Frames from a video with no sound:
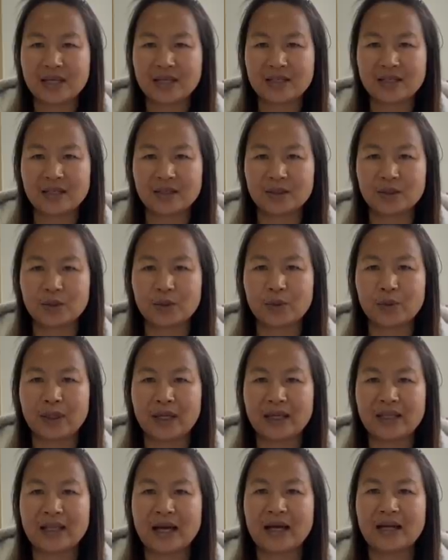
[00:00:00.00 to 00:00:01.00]
生就
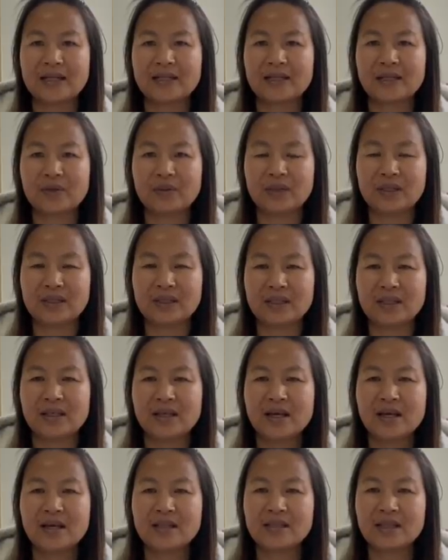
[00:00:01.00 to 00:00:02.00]
回答了这个问题，
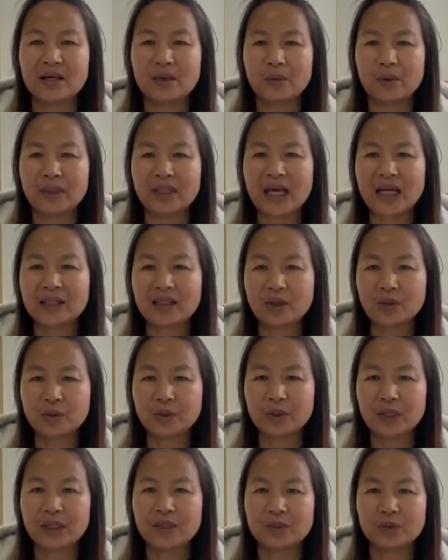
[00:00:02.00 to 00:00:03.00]
在回答当
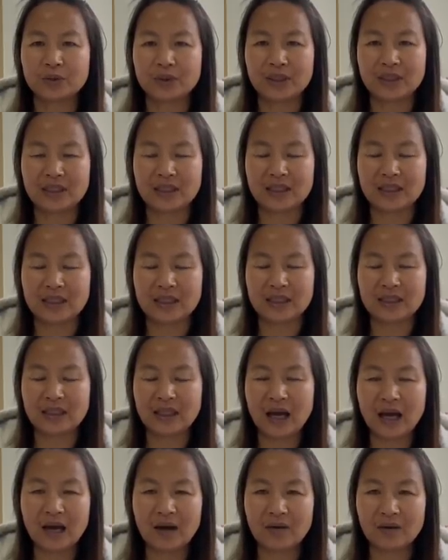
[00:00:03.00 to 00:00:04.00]
中呢，就提
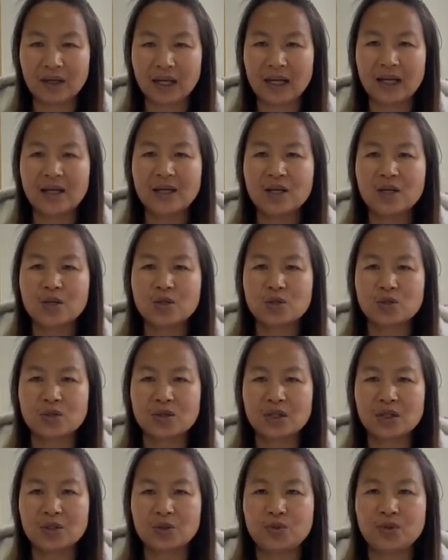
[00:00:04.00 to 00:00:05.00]
到了孙
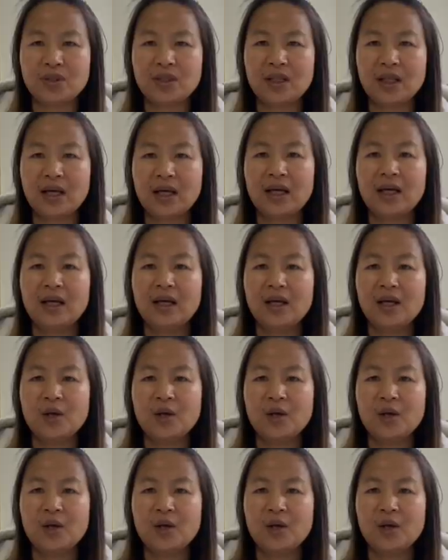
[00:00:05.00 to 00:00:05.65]
立军呢